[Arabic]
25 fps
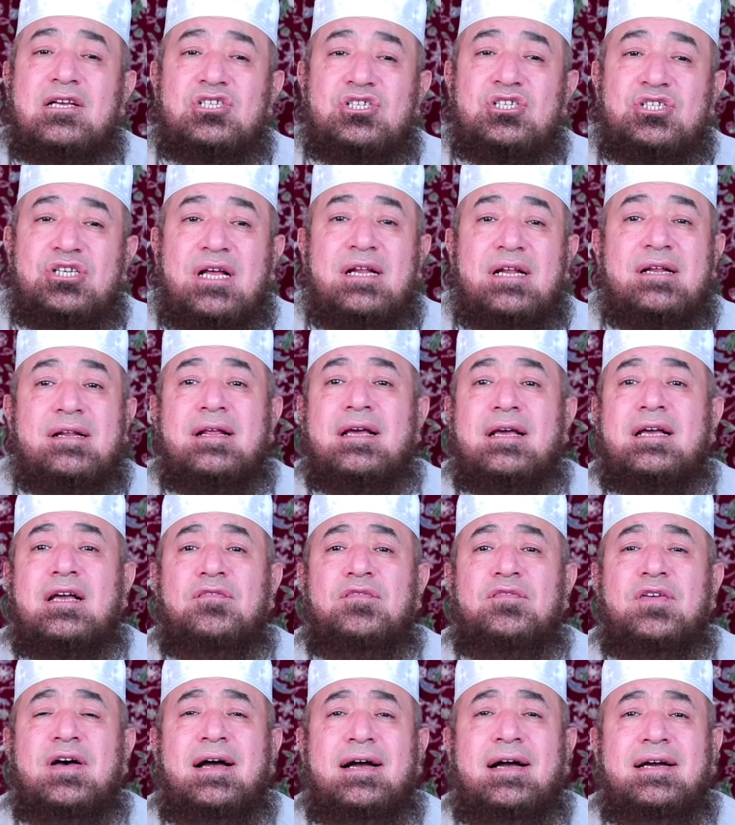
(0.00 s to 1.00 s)
الشر
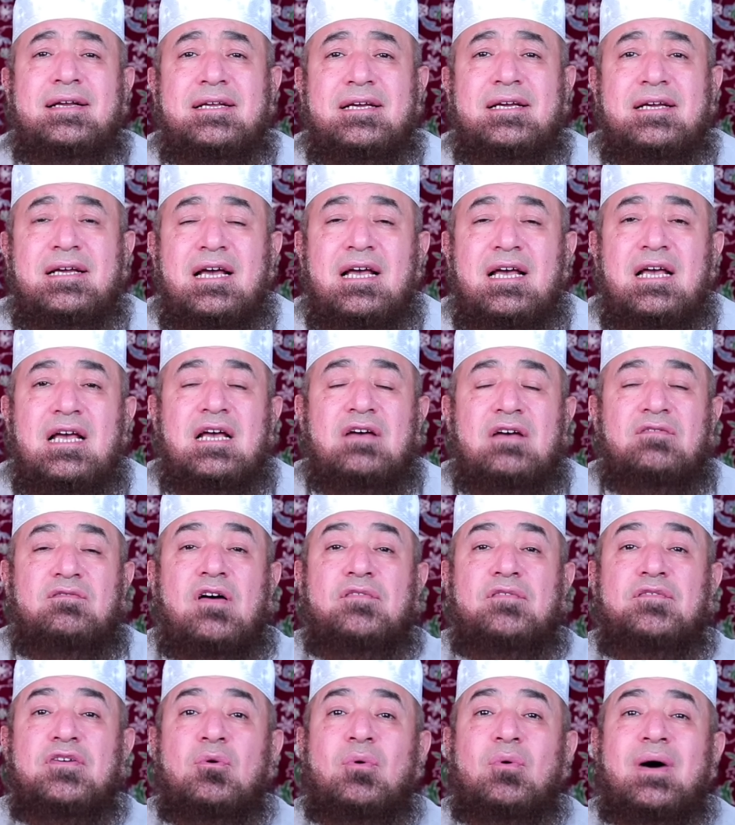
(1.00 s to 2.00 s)
كفاعله
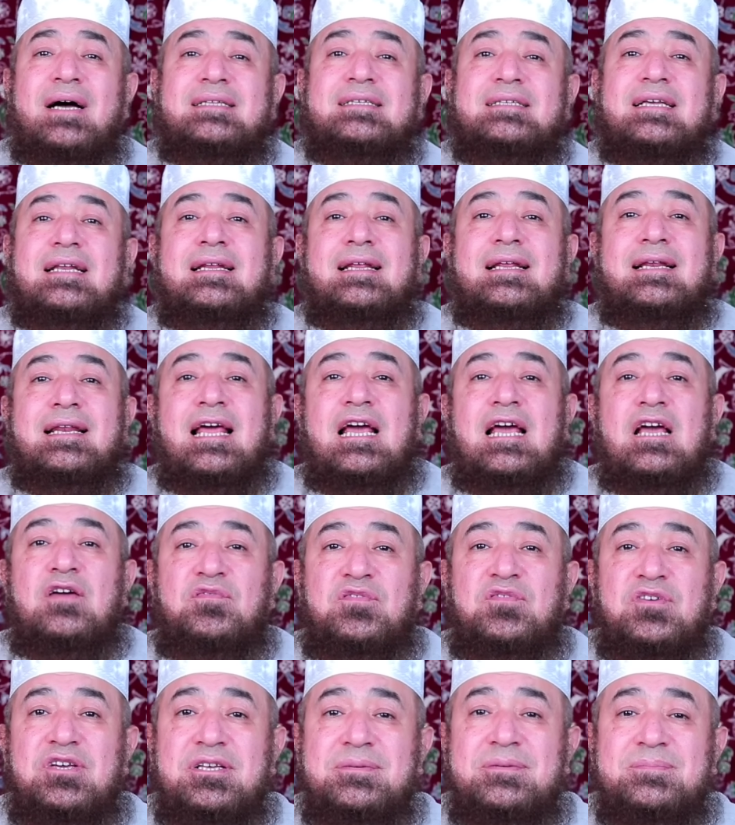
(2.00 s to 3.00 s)
ففي الوقت اللي نلاقي
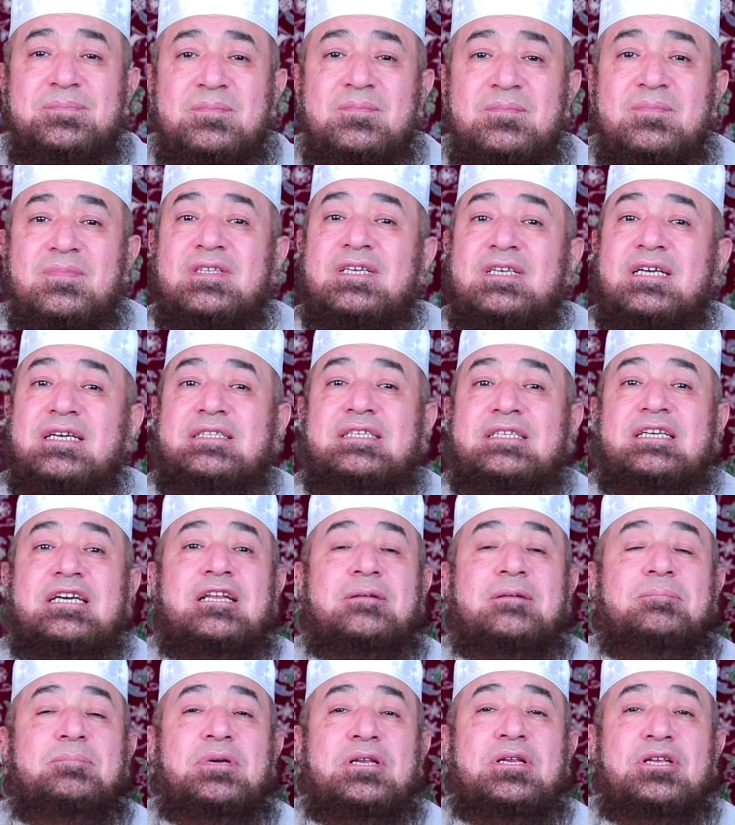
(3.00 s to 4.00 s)
فيه
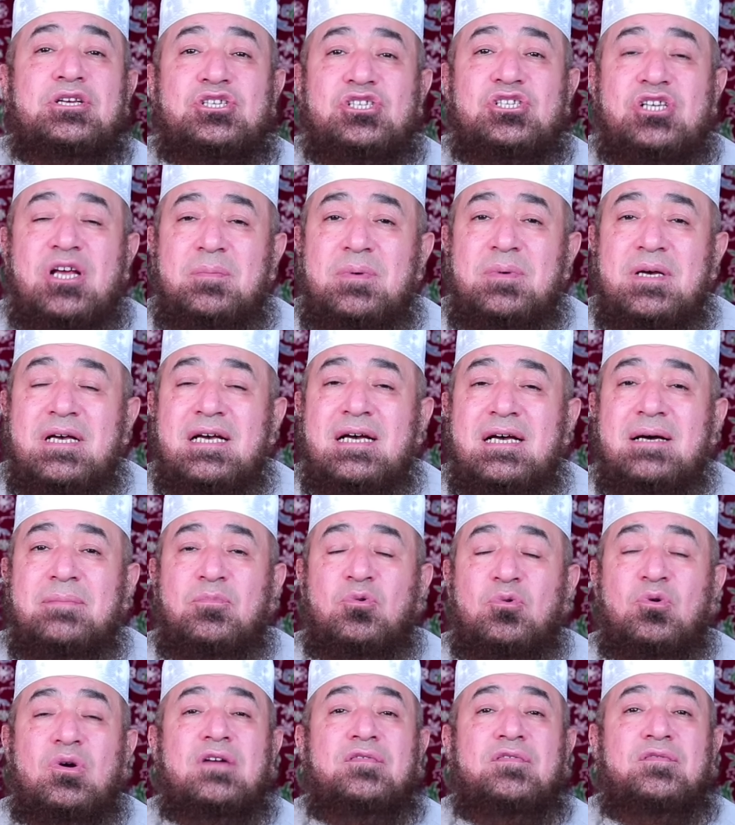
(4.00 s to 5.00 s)
كتير من
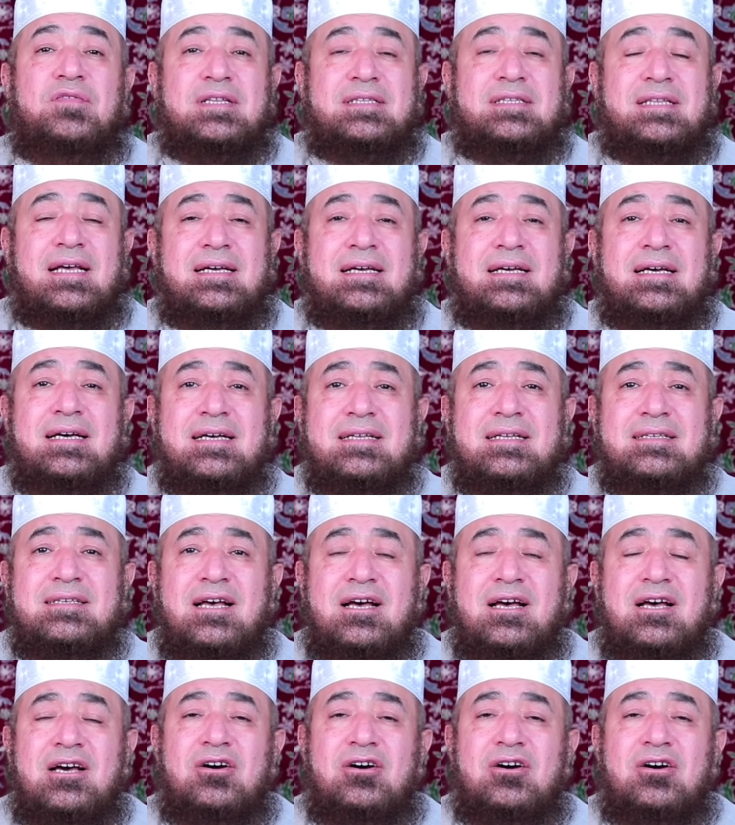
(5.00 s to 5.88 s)
الشباب والفتيات